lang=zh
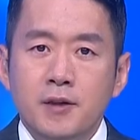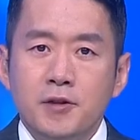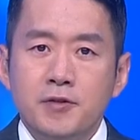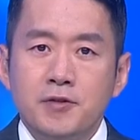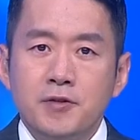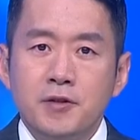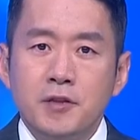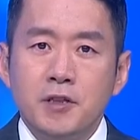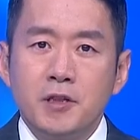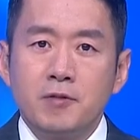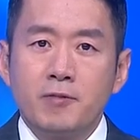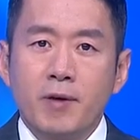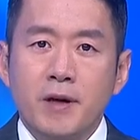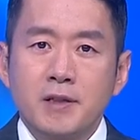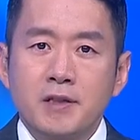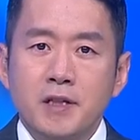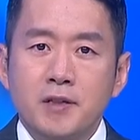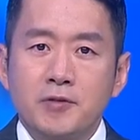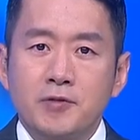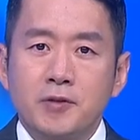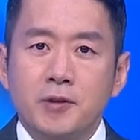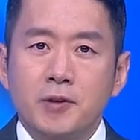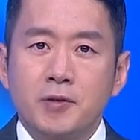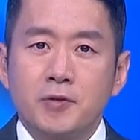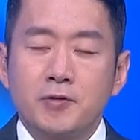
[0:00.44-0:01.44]
近日，网
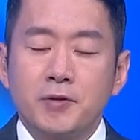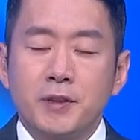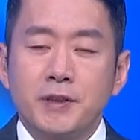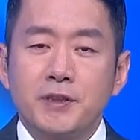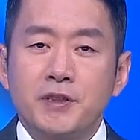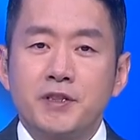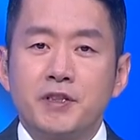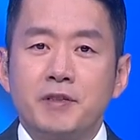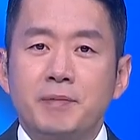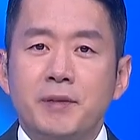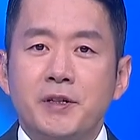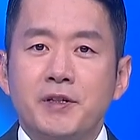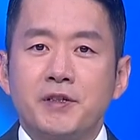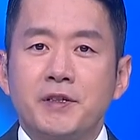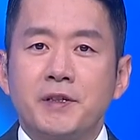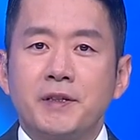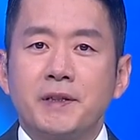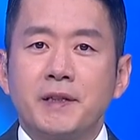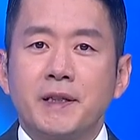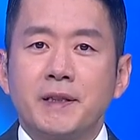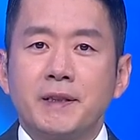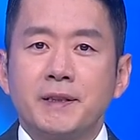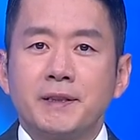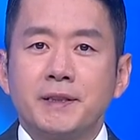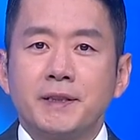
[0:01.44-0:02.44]
上所流传的视频
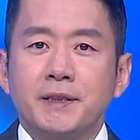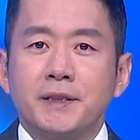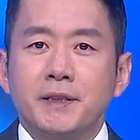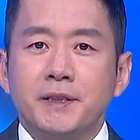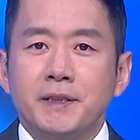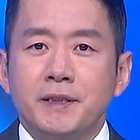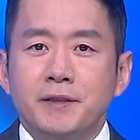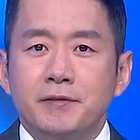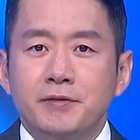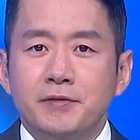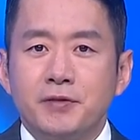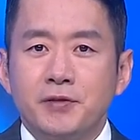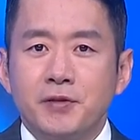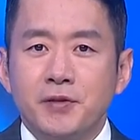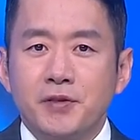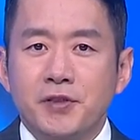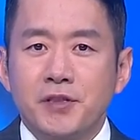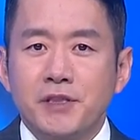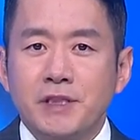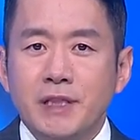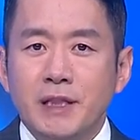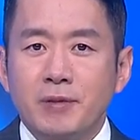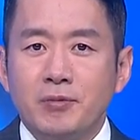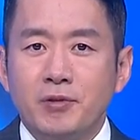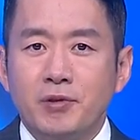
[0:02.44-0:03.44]
称啊，赴
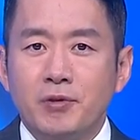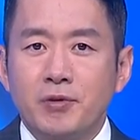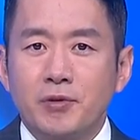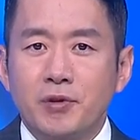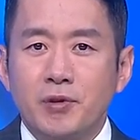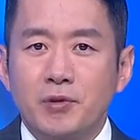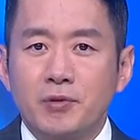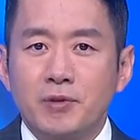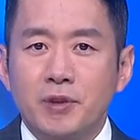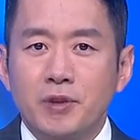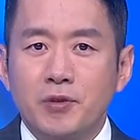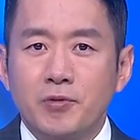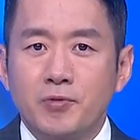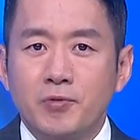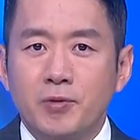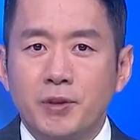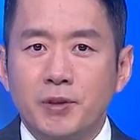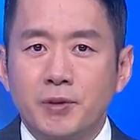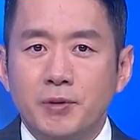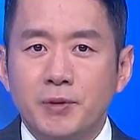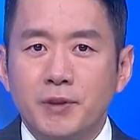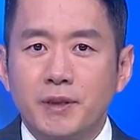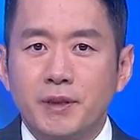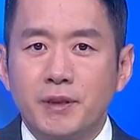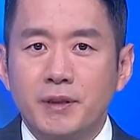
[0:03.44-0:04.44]
新加坡旅游的中
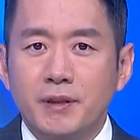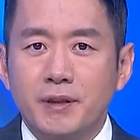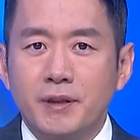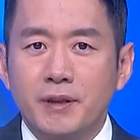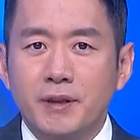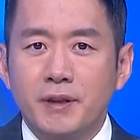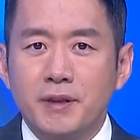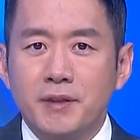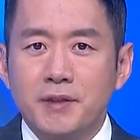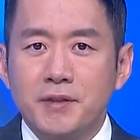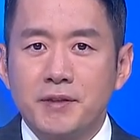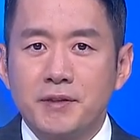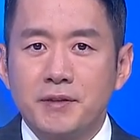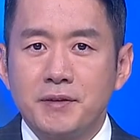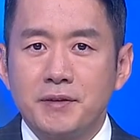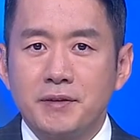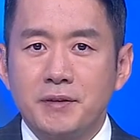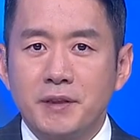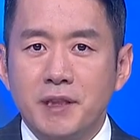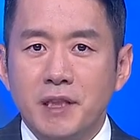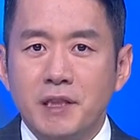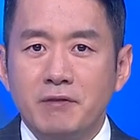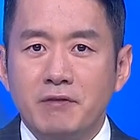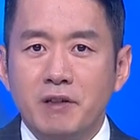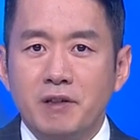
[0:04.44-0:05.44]
国游客疑
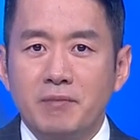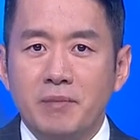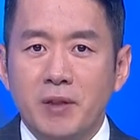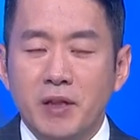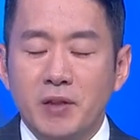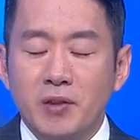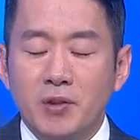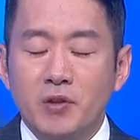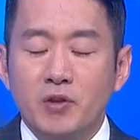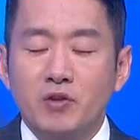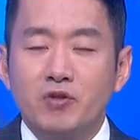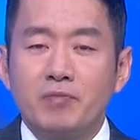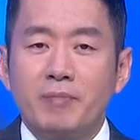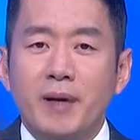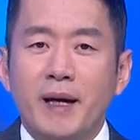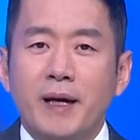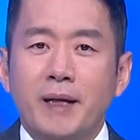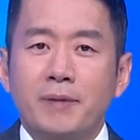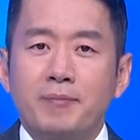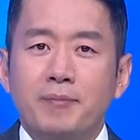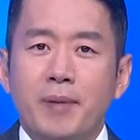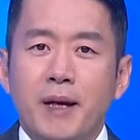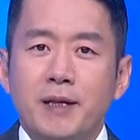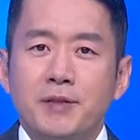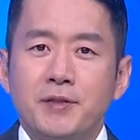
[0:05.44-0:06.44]
似因为没有购
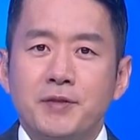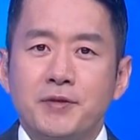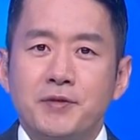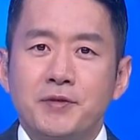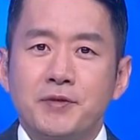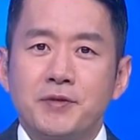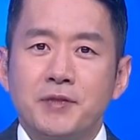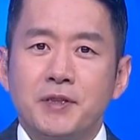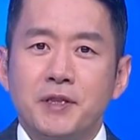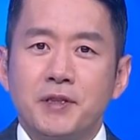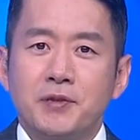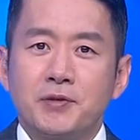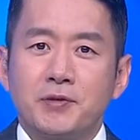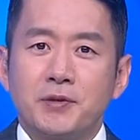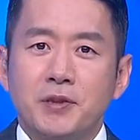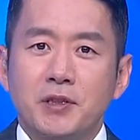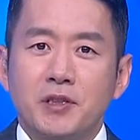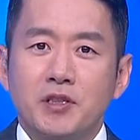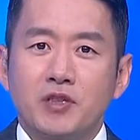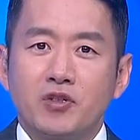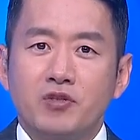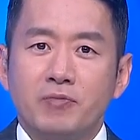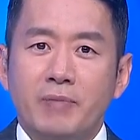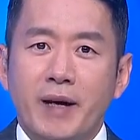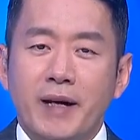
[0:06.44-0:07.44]
买巴士司机所
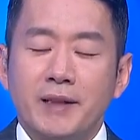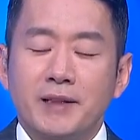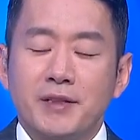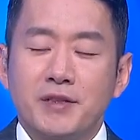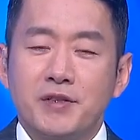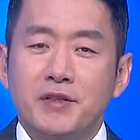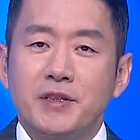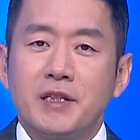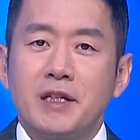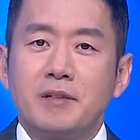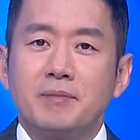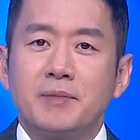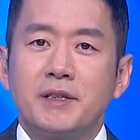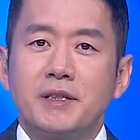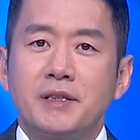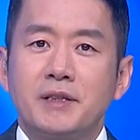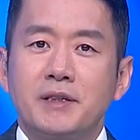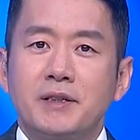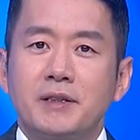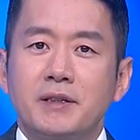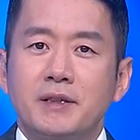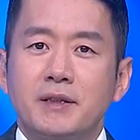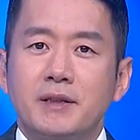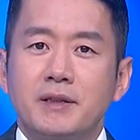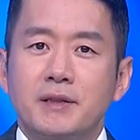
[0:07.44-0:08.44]
售卖的纪念品，
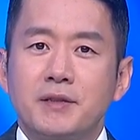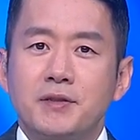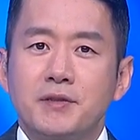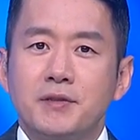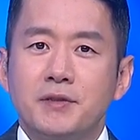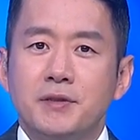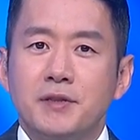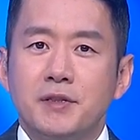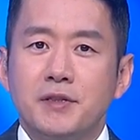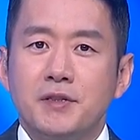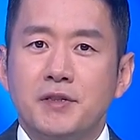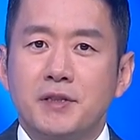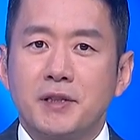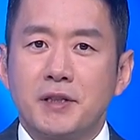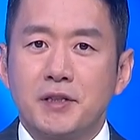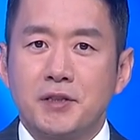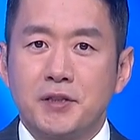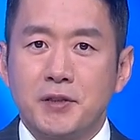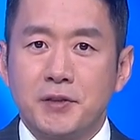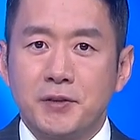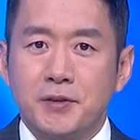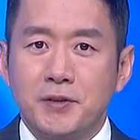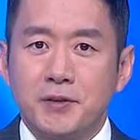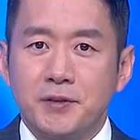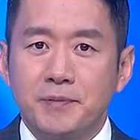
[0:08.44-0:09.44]
和司机起了
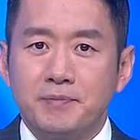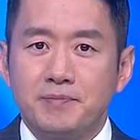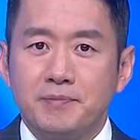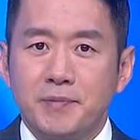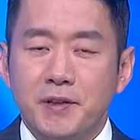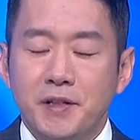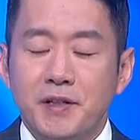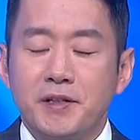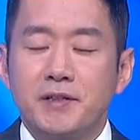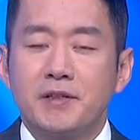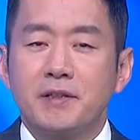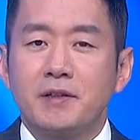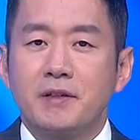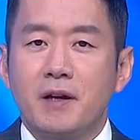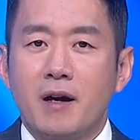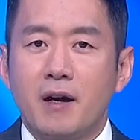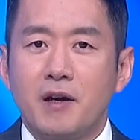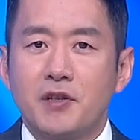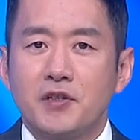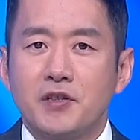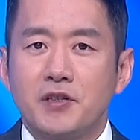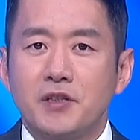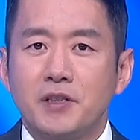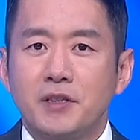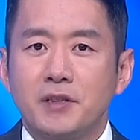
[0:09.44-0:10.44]
争执，一行
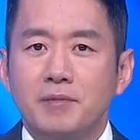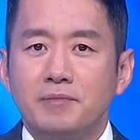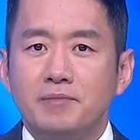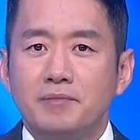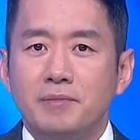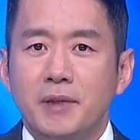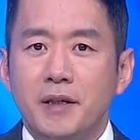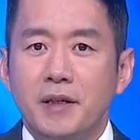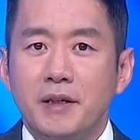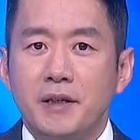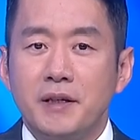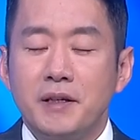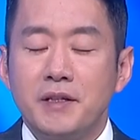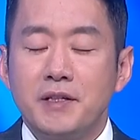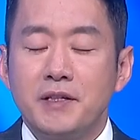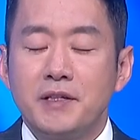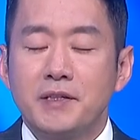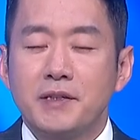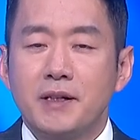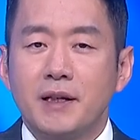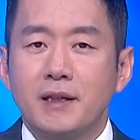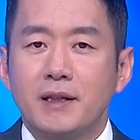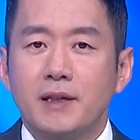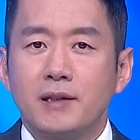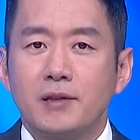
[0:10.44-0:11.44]
二十人被遗
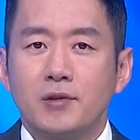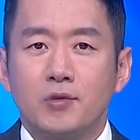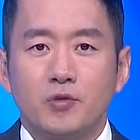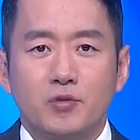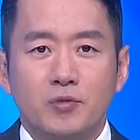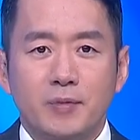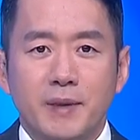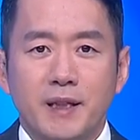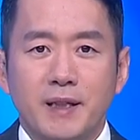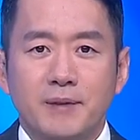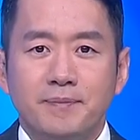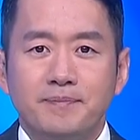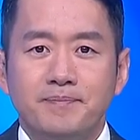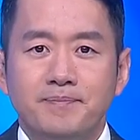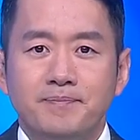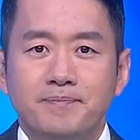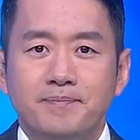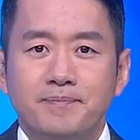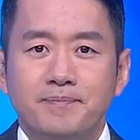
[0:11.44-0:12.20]
弃在了路边。